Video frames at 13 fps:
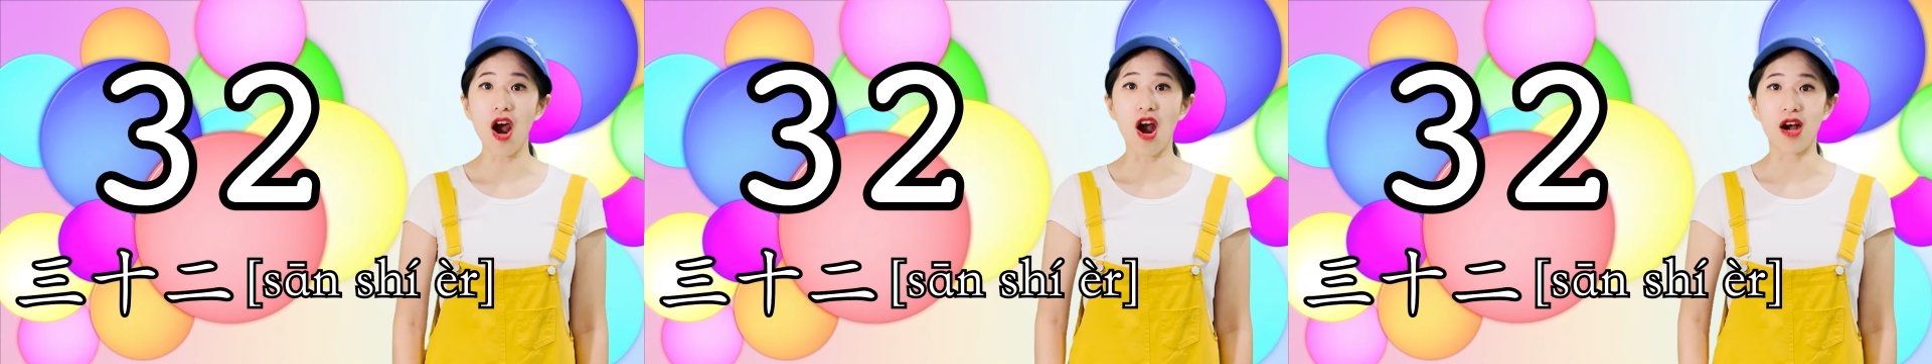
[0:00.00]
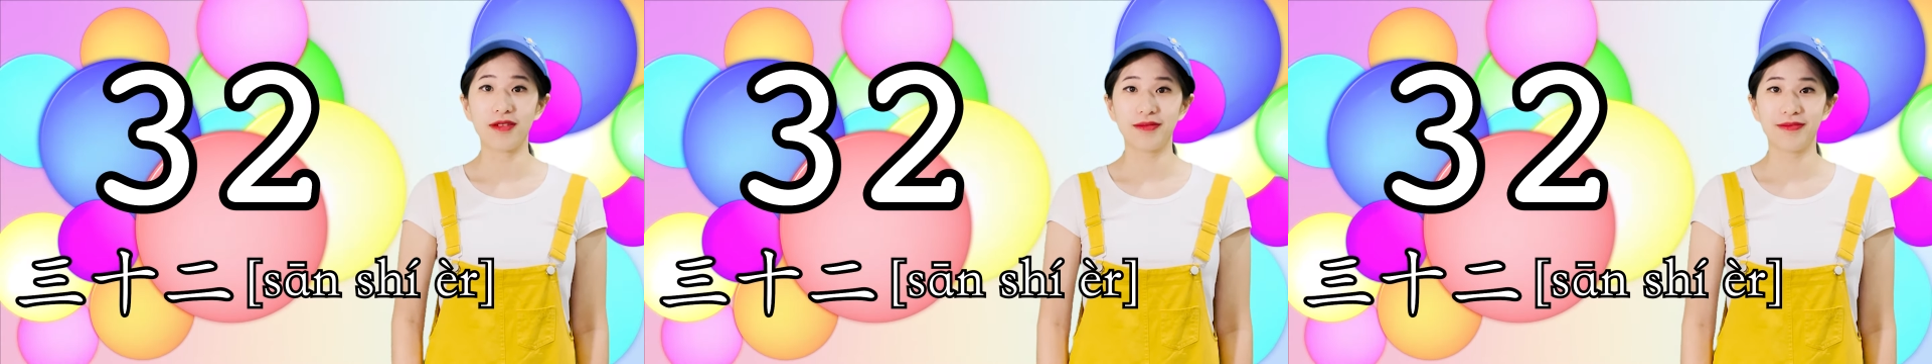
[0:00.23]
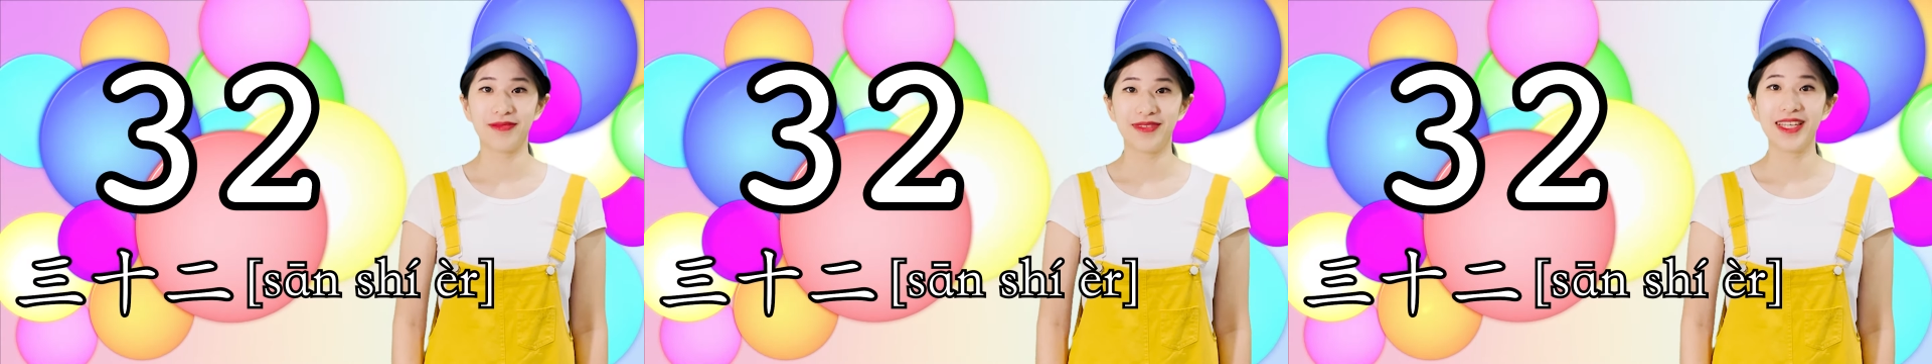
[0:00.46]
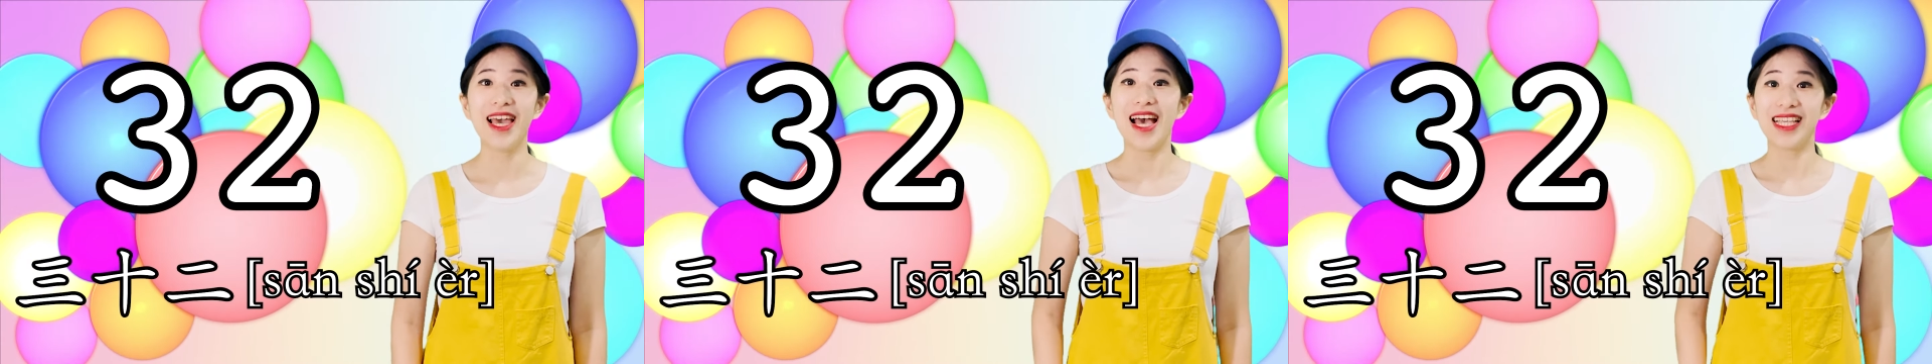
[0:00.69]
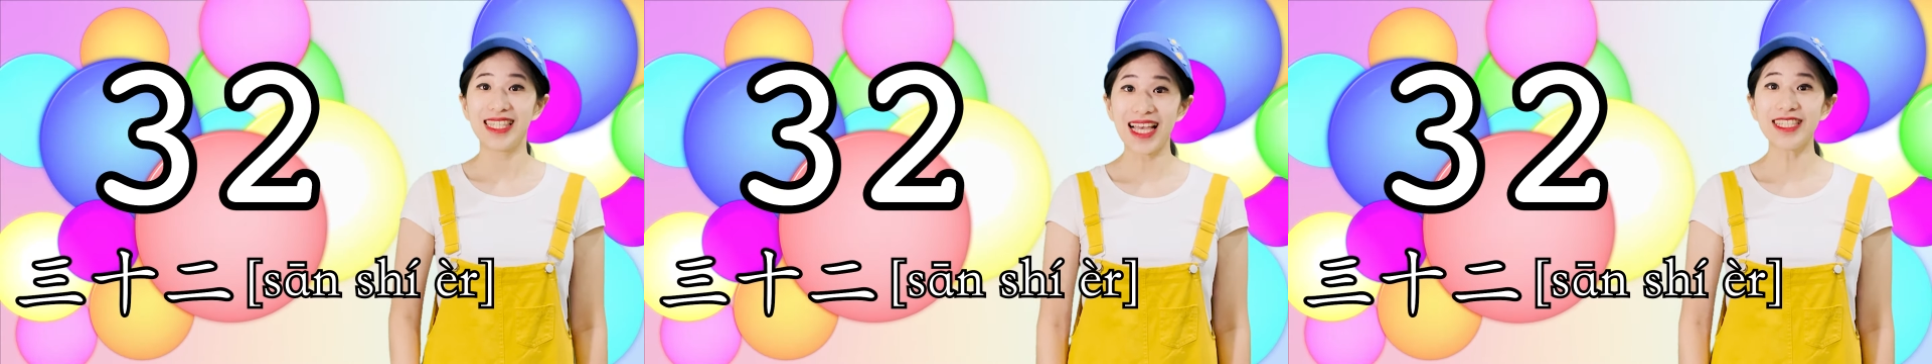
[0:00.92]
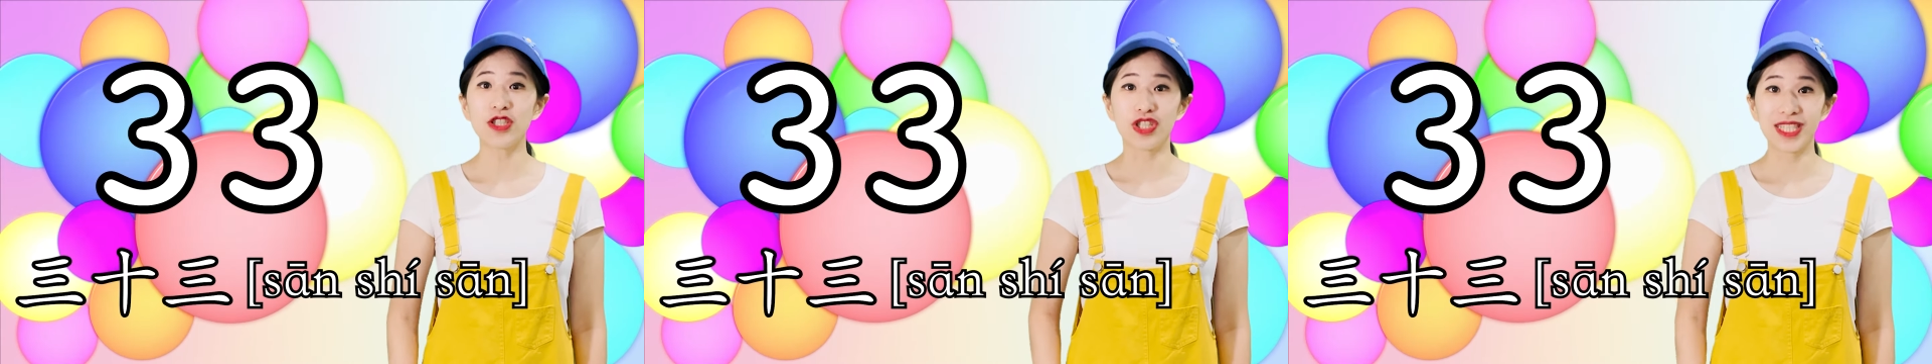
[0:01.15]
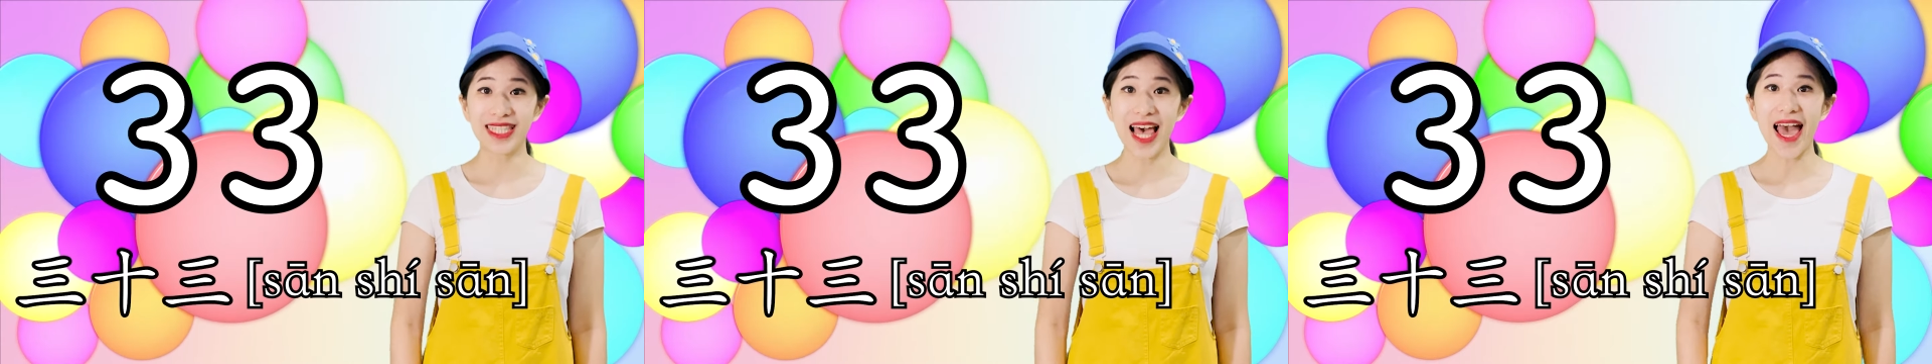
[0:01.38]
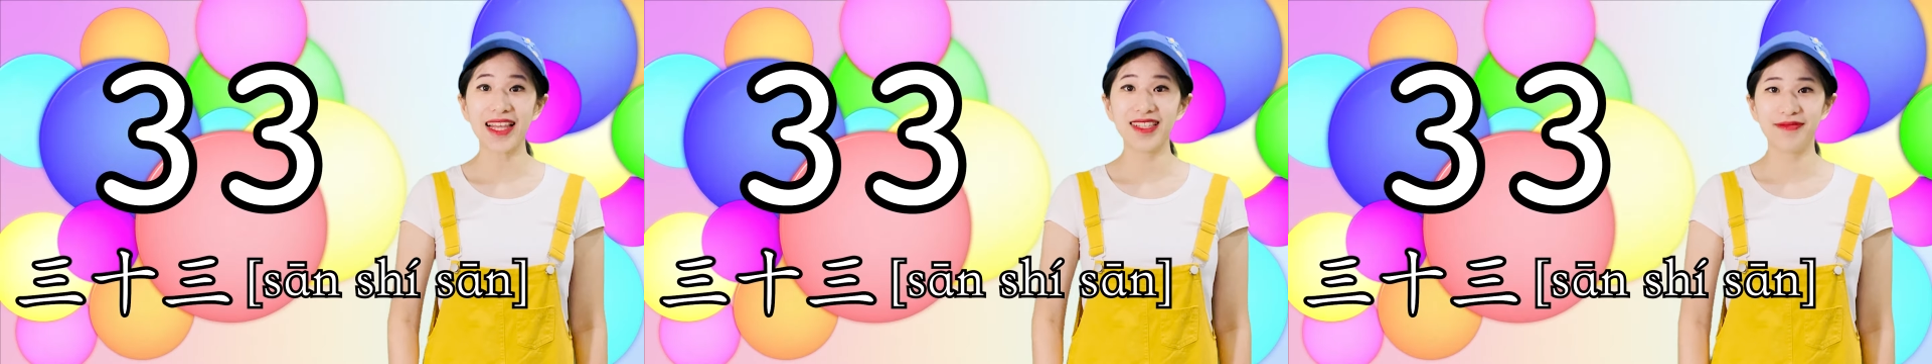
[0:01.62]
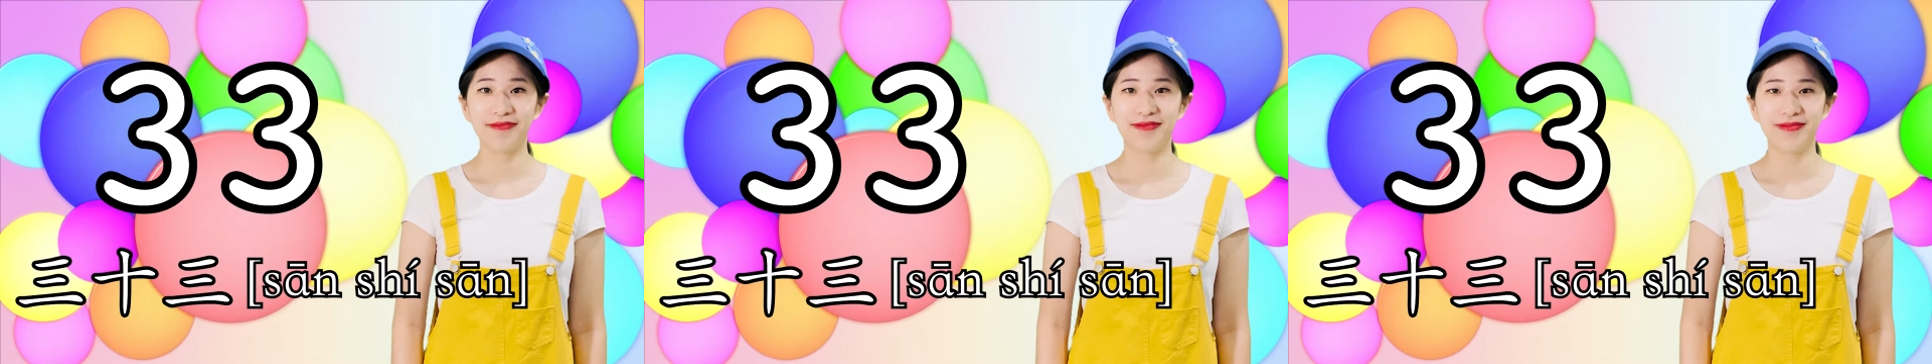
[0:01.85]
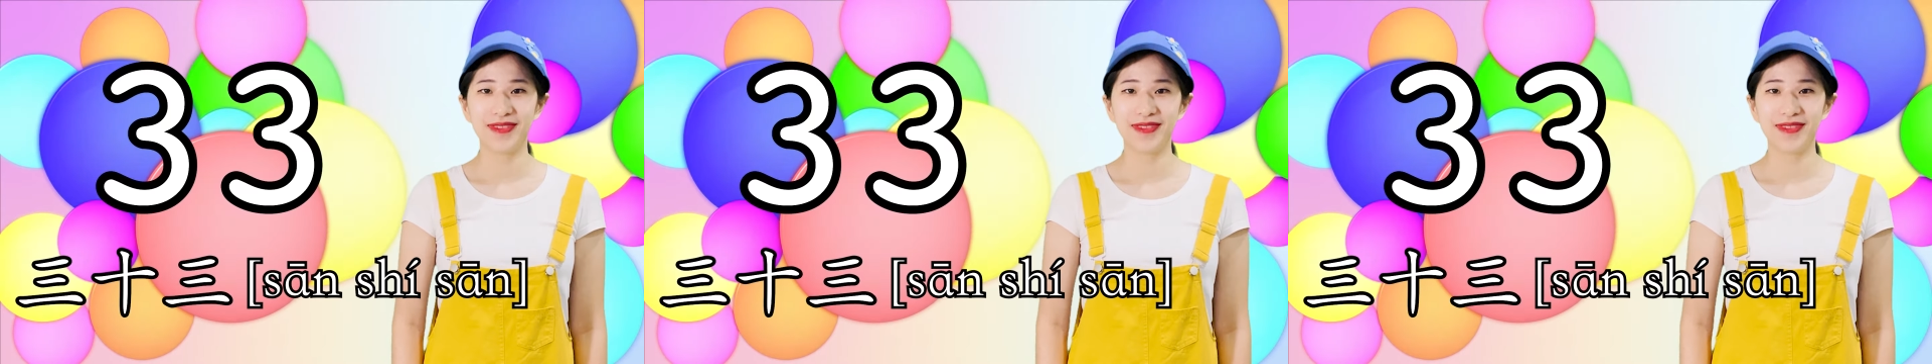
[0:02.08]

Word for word: 二，三十三，